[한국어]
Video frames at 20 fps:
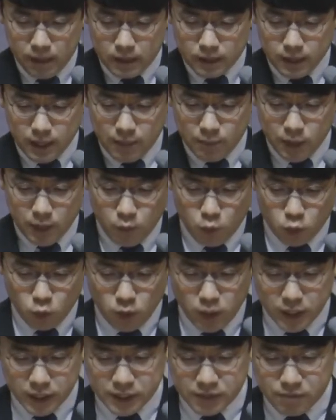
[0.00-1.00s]
다 함께
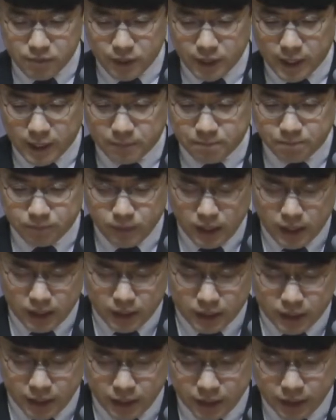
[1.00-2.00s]
봉독하겠습니다.
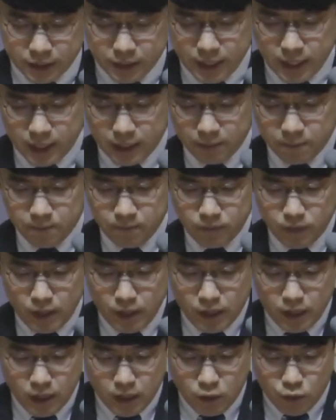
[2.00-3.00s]
시작.
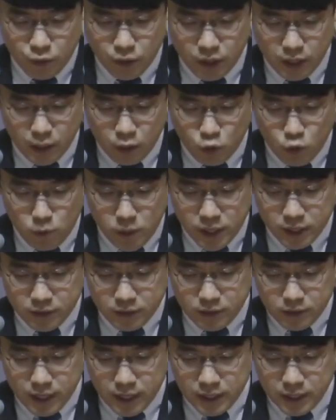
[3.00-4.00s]
우리가 로마에
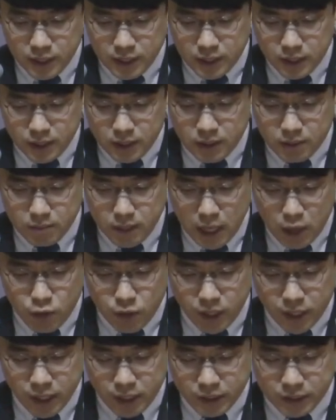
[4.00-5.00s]
들어가니
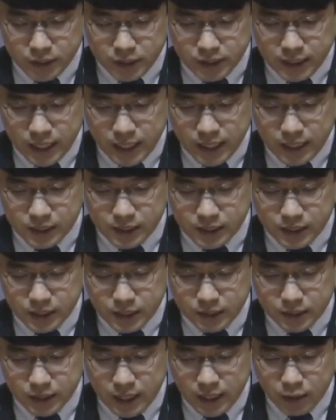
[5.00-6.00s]
바울에게는 자기를
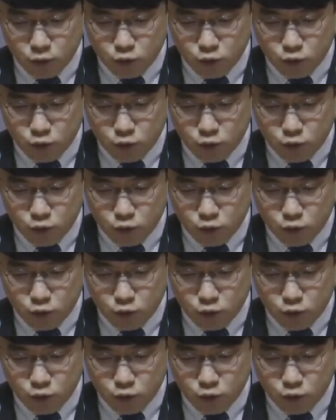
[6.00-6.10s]
지키는 한